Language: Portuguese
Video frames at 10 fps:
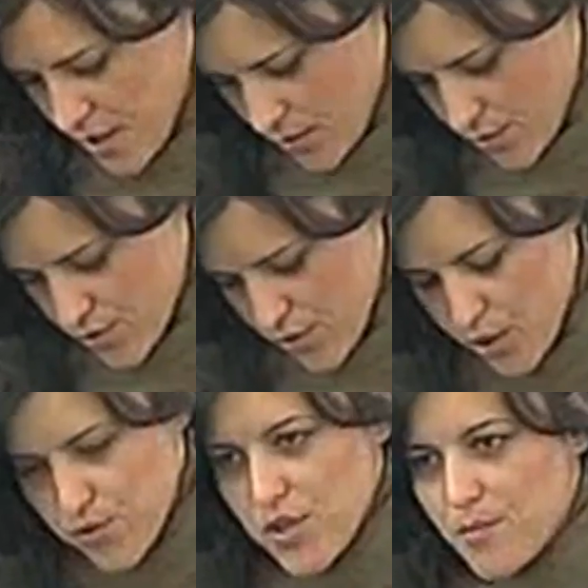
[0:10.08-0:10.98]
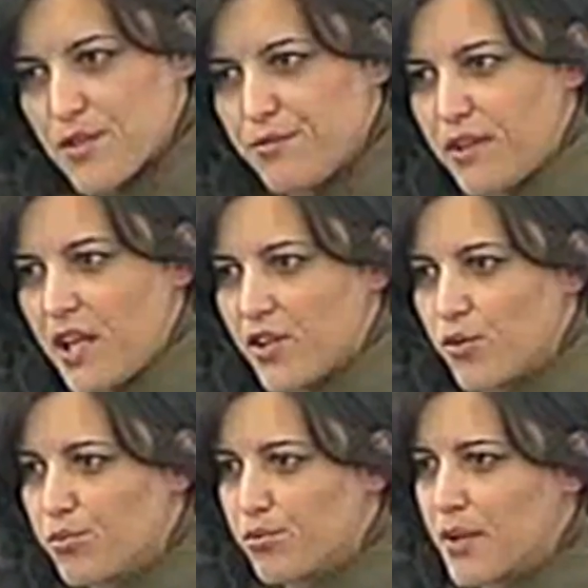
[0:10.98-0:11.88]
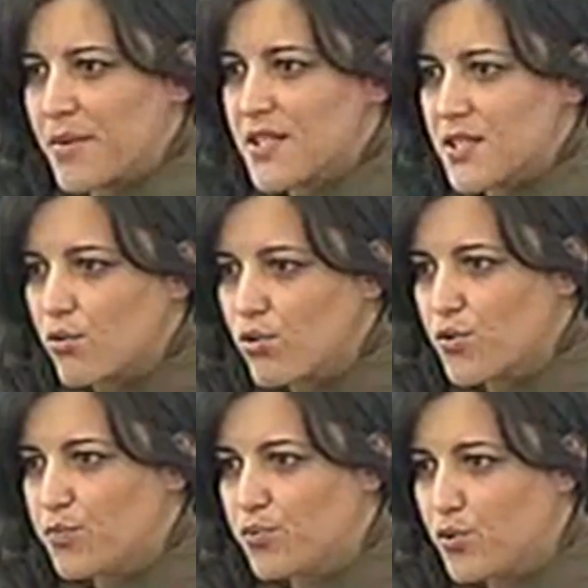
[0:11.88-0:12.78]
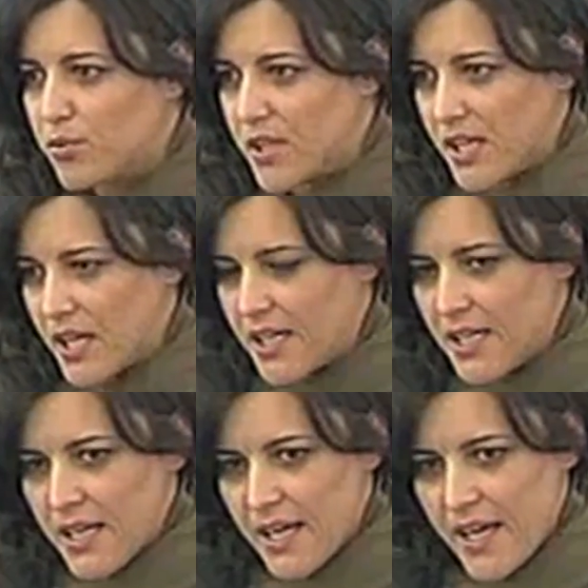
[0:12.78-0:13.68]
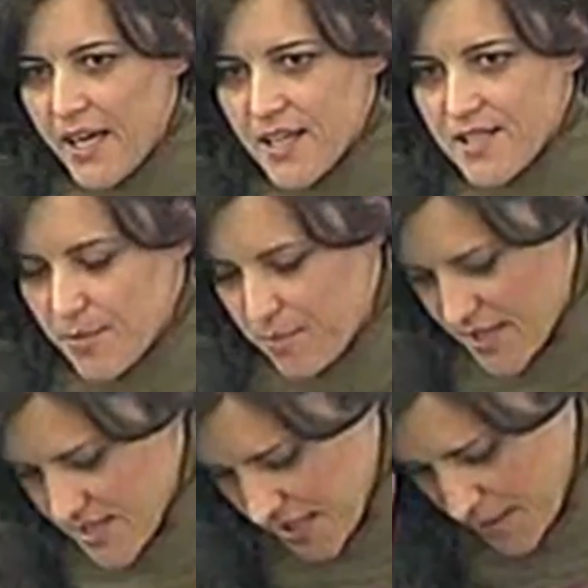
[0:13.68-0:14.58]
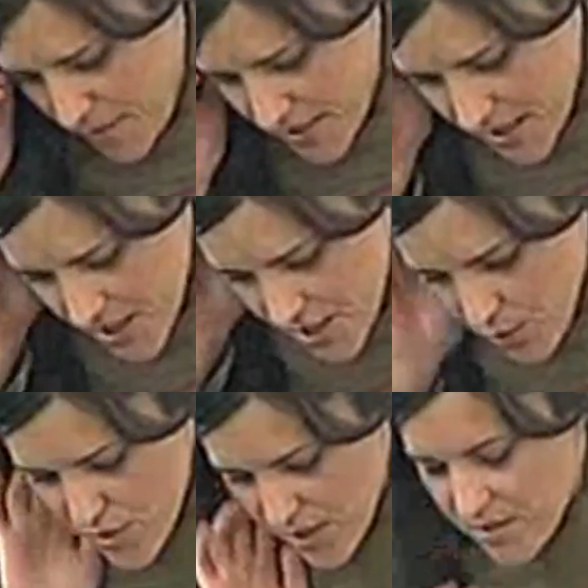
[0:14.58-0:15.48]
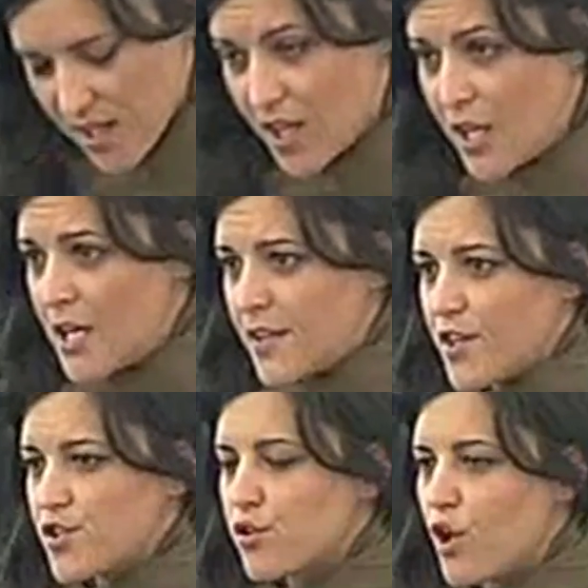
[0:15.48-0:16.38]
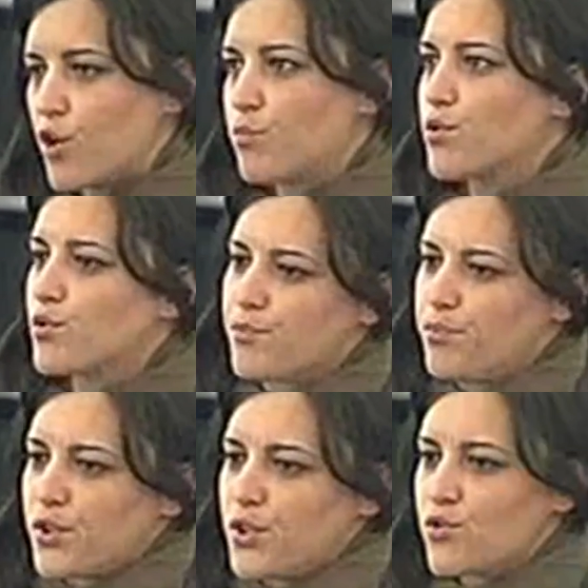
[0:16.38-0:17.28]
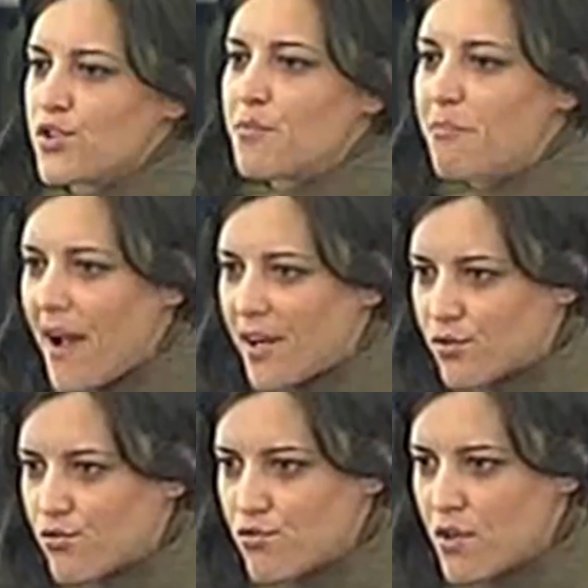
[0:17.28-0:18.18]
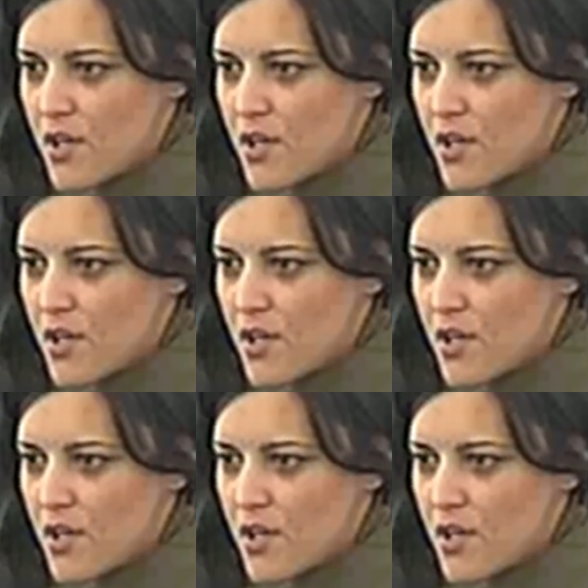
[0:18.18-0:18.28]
ou de solos, estamos a falar de um problema de saúde pública. É essa, basicamente, a questão central. Desde logo, porque os impactos